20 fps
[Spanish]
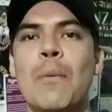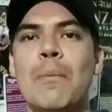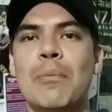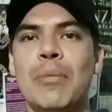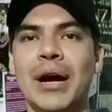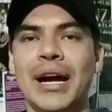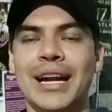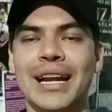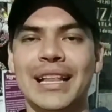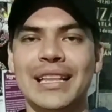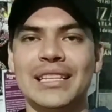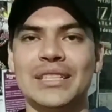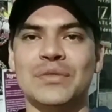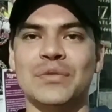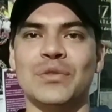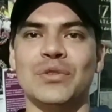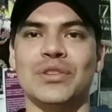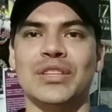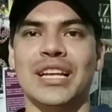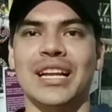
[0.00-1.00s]
para
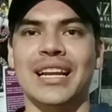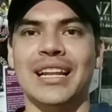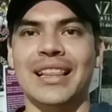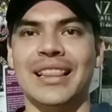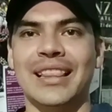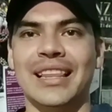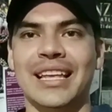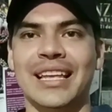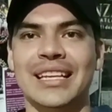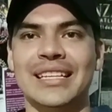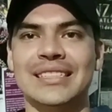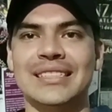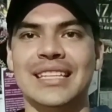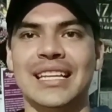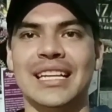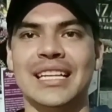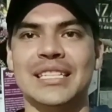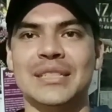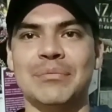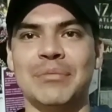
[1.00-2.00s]
disfrutar de
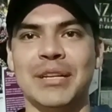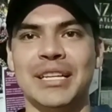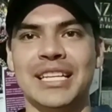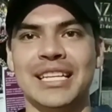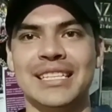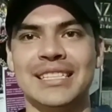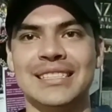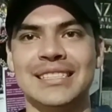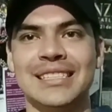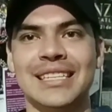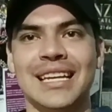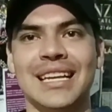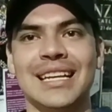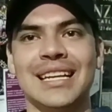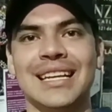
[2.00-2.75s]
esta experiencia